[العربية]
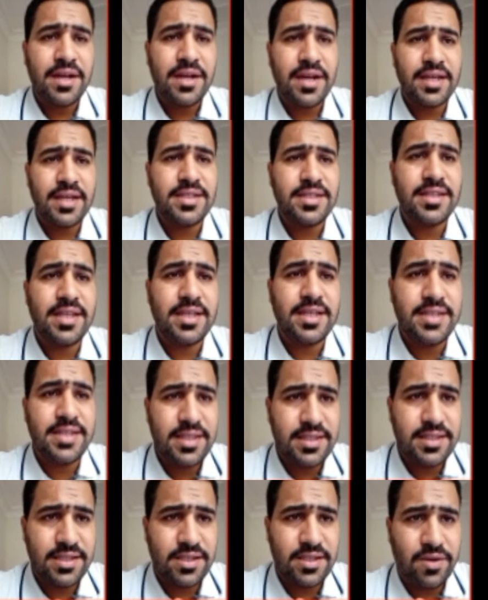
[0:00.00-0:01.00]
ناقص اثنان
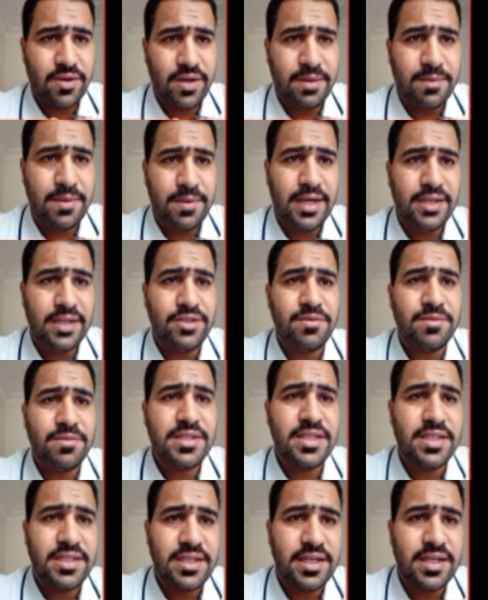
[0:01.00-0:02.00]
زائد ستة وربعات
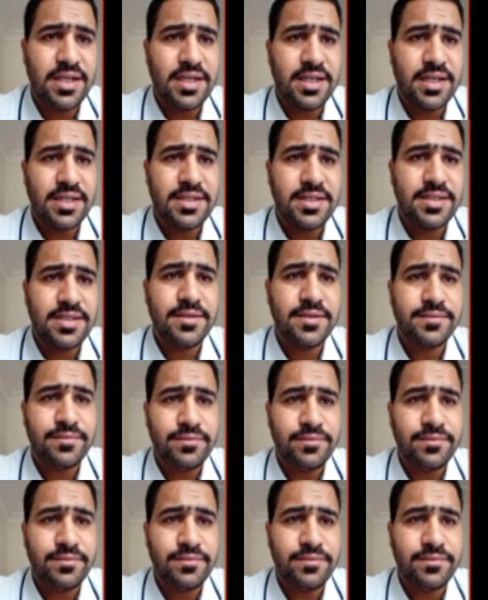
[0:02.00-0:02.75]
ثم ستة ناقص